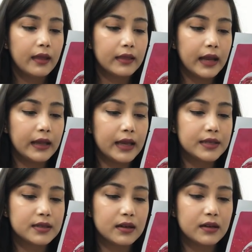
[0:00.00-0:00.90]
देन
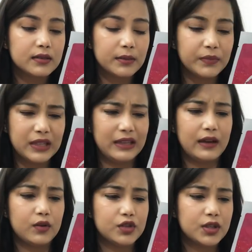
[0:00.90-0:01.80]
एसर समथिंग
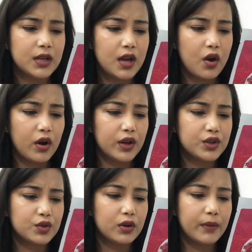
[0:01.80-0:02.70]
है कुछ और ये
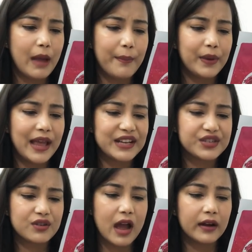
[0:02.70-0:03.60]
शुगर मैपल
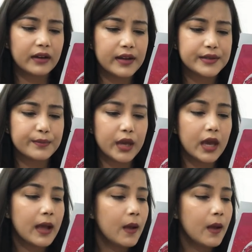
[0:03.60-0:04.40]
एक्सट्रैक्ट है इसमें